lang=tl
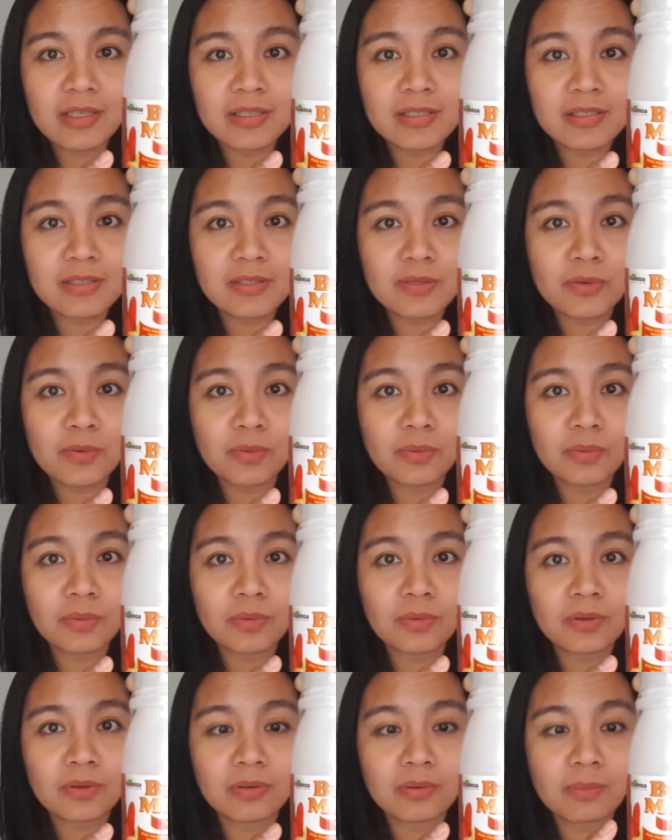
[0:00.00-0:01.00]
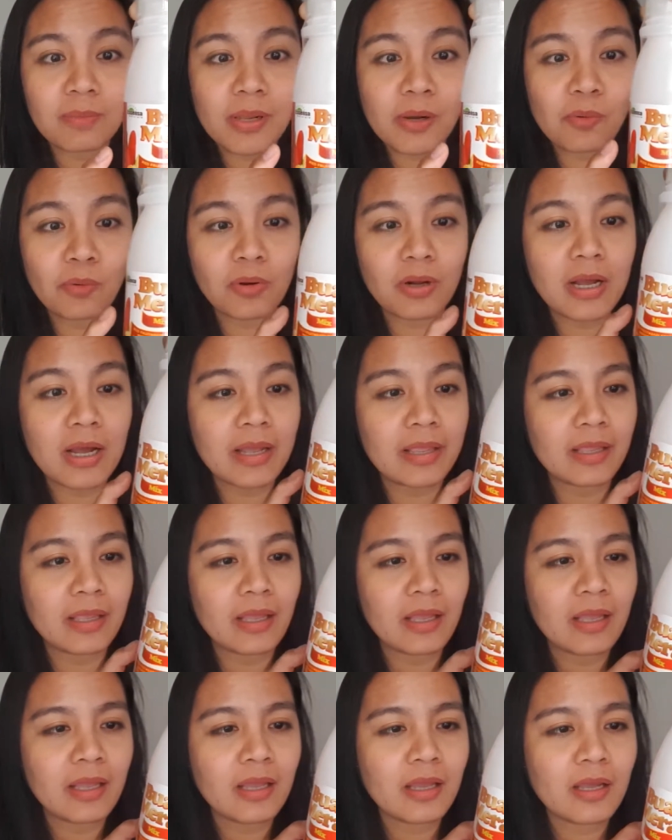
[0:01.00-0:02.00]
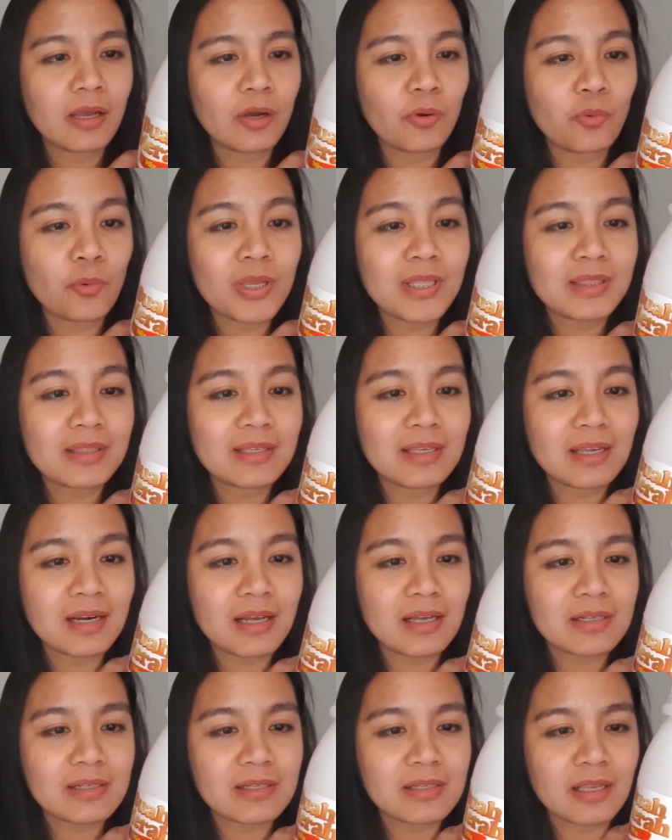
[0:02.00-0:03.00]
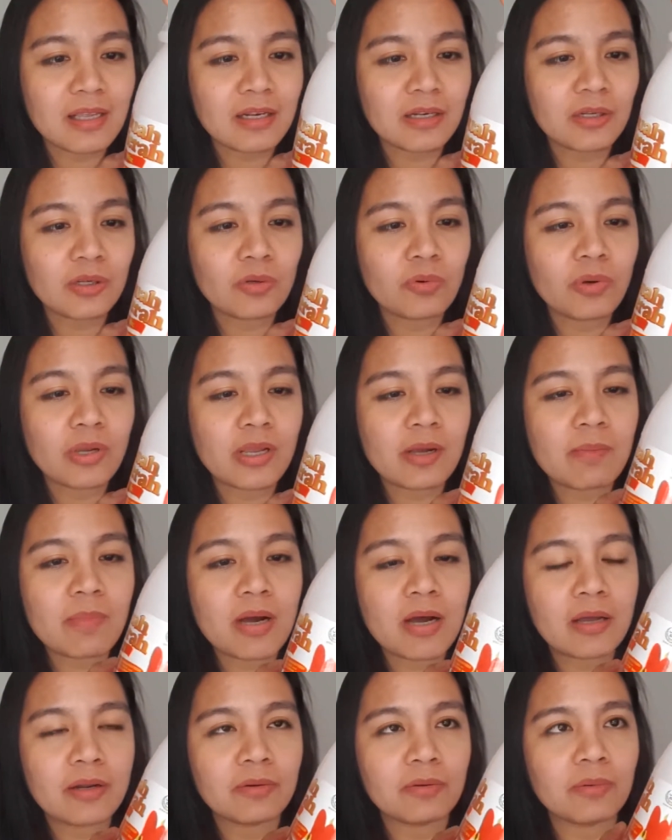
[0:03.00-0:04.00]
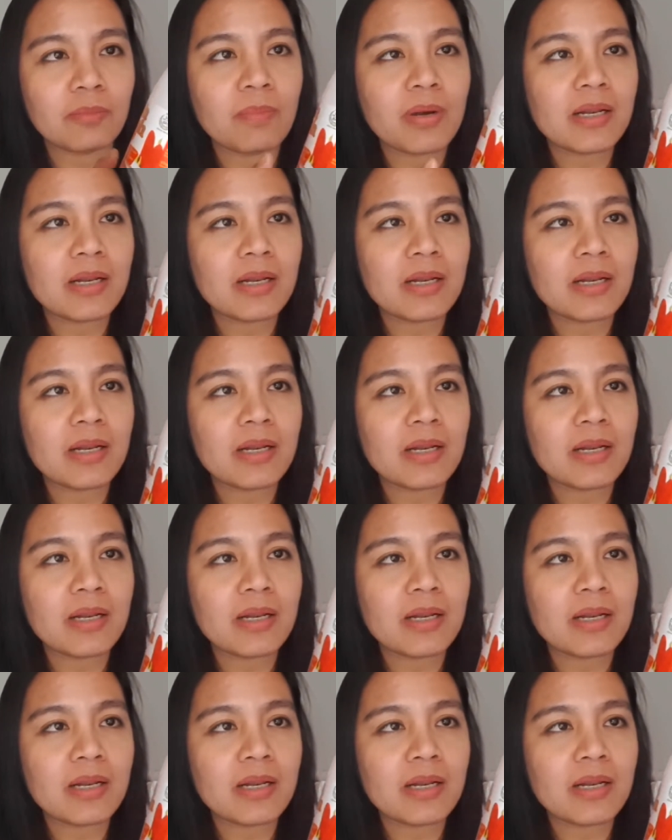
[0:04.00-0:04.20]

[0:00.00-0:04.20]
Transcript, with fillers: is yung malunggay. wheat grass and guayabano.